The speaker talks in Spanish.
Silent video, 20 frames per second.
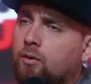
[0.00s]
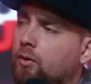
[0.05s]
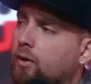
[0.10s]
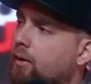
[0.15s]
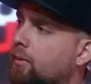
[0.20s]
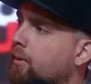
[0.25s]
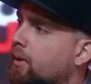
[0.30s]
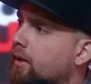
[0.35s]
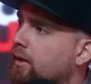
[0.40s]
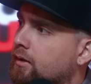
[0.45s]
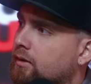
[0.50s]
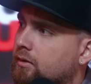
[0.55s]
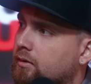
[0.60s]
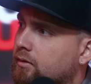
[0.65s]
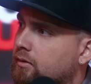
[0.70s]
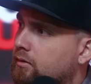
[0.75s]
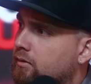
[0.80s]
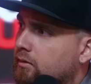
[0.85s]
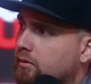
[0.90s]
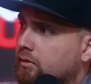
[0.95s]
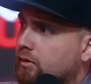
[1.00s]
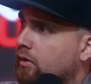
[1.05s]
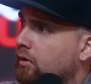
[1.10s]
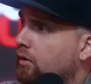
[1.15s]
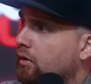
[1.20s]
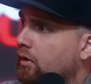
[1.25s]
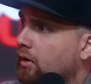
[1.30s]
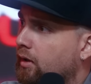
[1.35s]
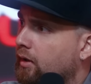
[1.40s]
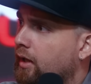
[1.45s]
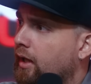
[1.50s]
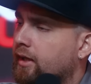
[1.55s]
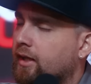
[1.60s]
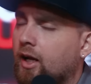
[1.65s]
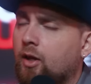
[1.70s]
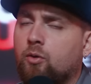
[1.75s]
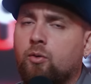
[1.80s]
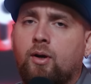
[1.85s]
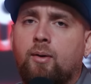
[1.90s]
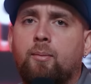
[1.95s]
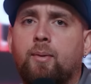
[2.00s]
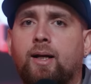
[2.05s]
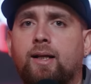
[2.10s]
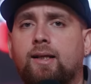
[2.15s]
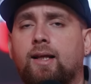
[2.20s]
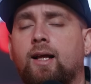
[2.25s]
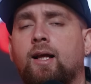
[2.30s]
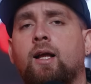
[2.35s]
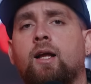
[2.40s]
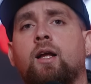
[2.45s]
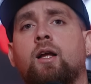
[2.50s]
cueva, no, no, de atrás de una mata.